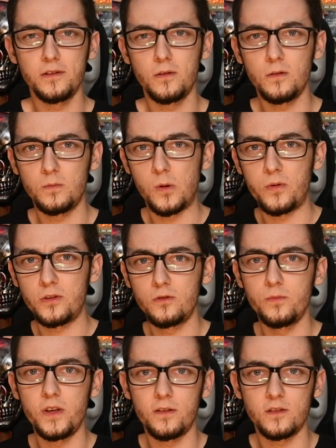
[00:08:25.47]
no po prostu
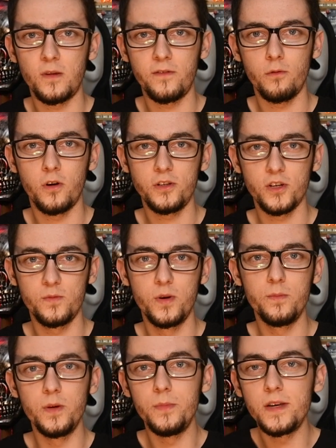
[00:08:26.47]
mnie rozbawiał
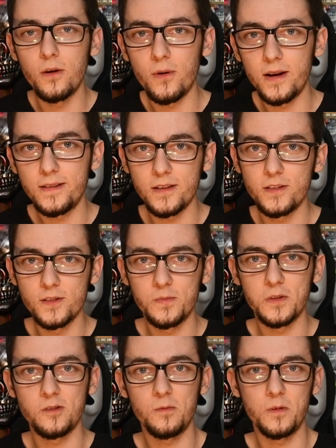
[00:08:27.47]
chociażby mimiką, ale też
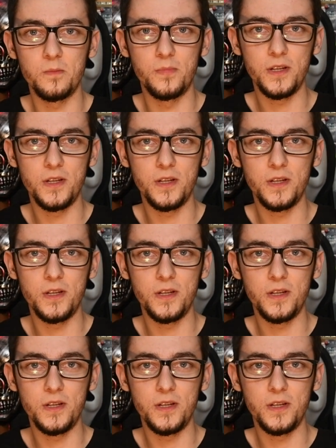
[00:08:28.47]
sposobem